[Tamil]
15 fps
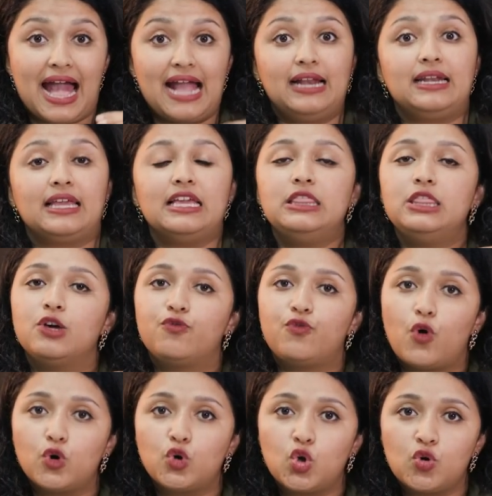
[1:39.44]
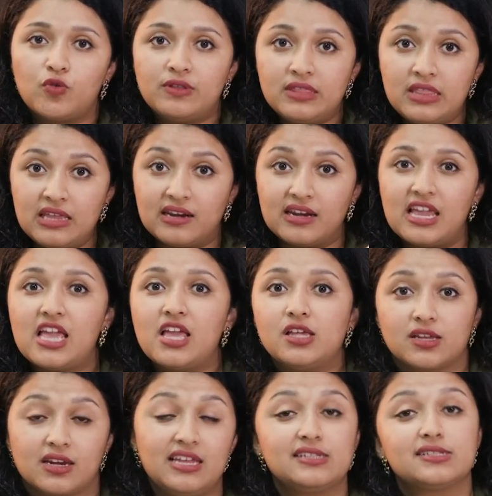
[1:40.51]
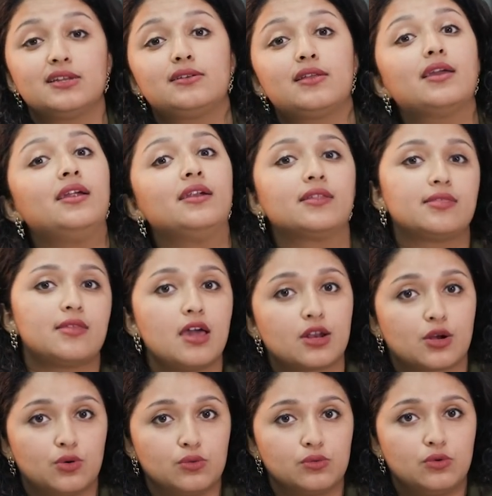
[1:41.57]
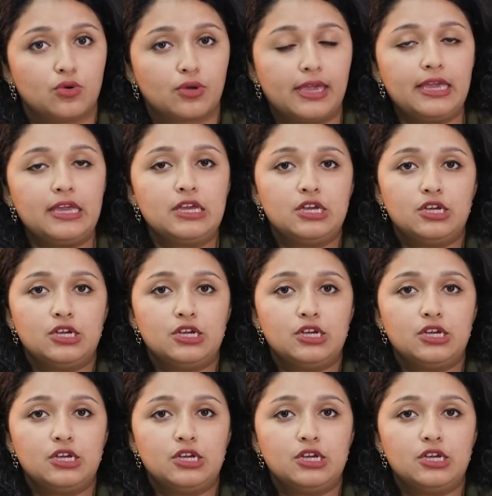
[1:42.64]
அண்ட் இந்த ஃபோட்டோ வந்து ரீ ரீசெண்டாக எடுத்ததாக இருக்கணும் ஓகே